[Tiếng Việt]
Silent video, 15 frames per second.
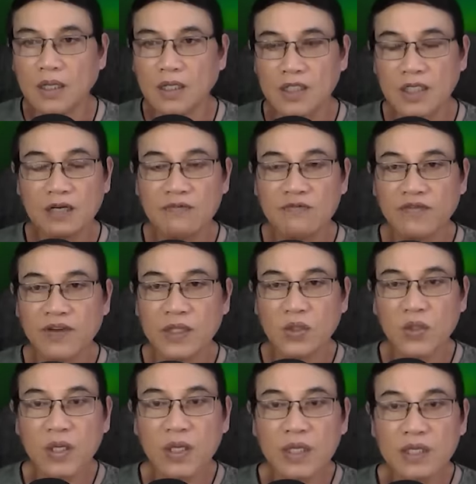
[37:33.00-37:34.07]
Trần Việt
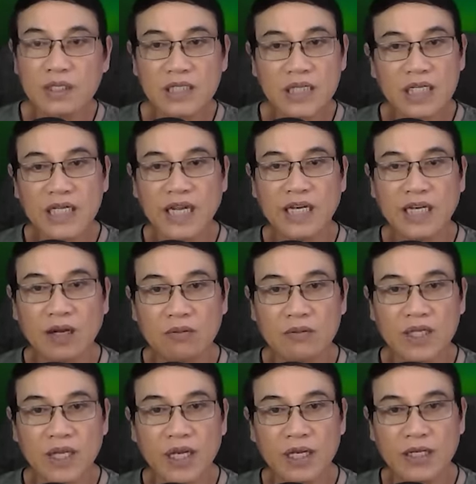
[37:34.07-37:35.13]
Duy rất hài lòng
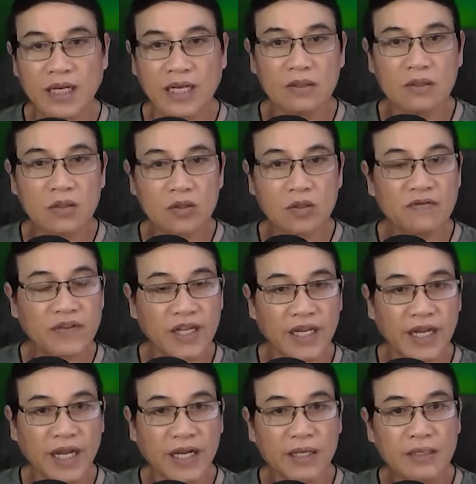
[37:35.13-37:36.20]
về hình ảnh của Vi
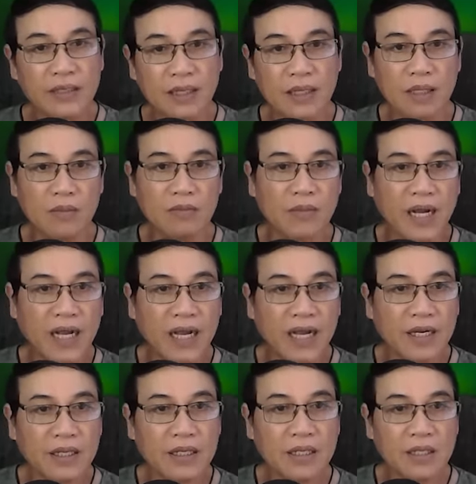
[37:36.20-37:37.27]
An, mà
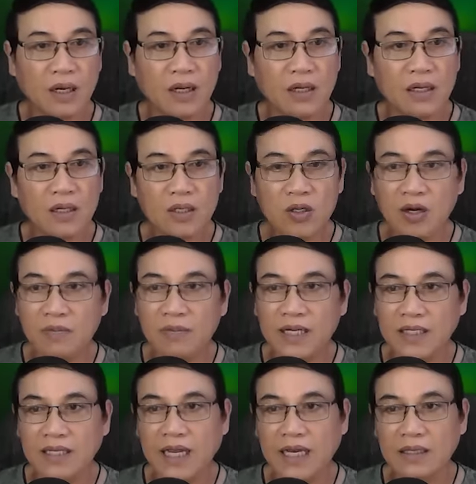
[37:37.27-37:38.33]
hai đứa nhỏ ngồi
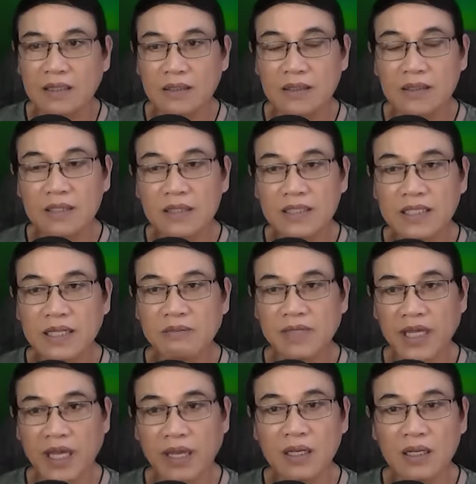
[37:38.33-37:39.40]
bên cạnh ngước xem
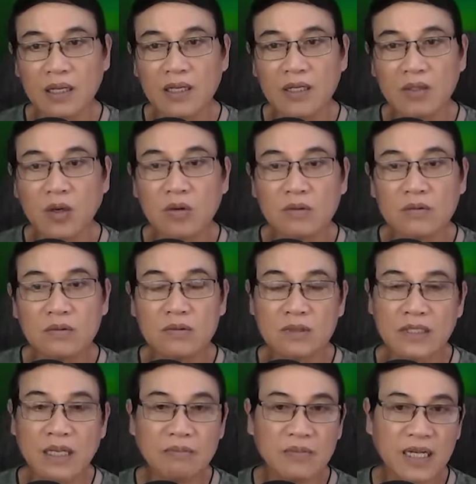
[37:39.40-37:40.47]
ké cũng
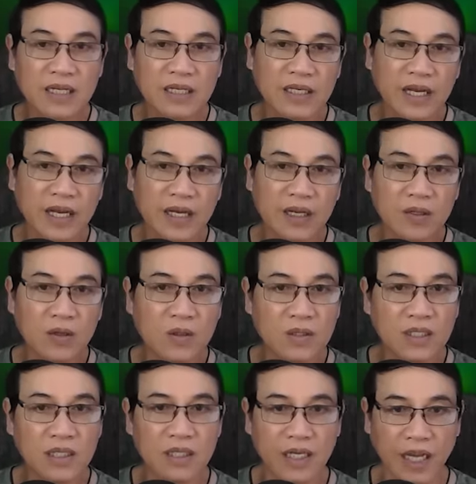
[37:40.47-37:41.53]
tấm tắc khen cô
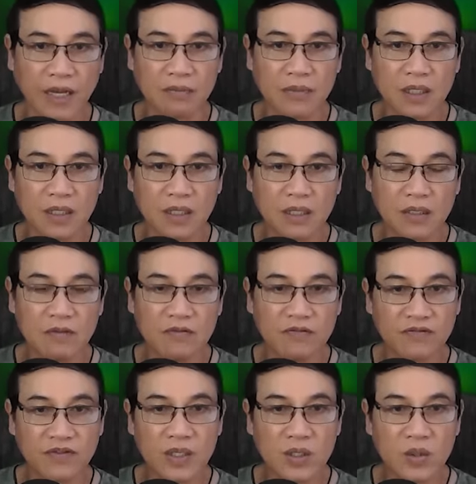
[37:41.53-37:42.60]
xinh đẹp.
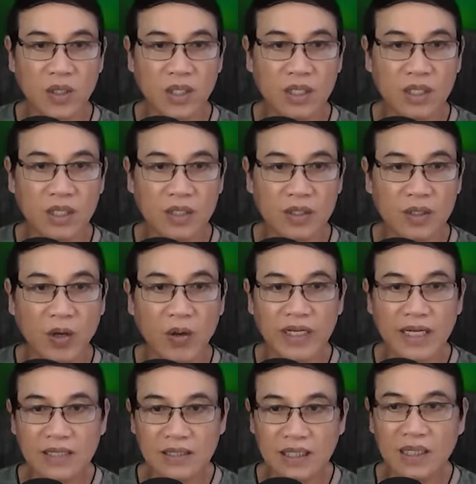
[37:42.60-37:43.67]
Việt Duy đổi
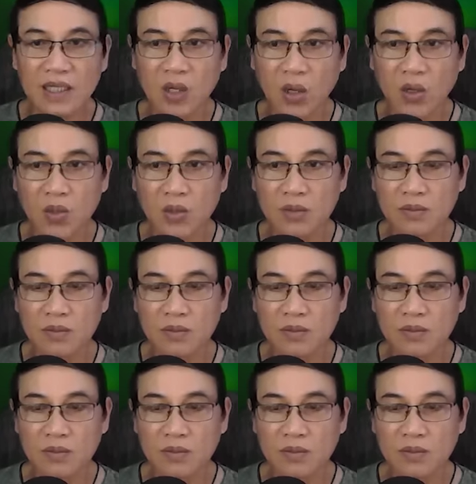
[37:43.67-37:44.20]
cách xưng hô.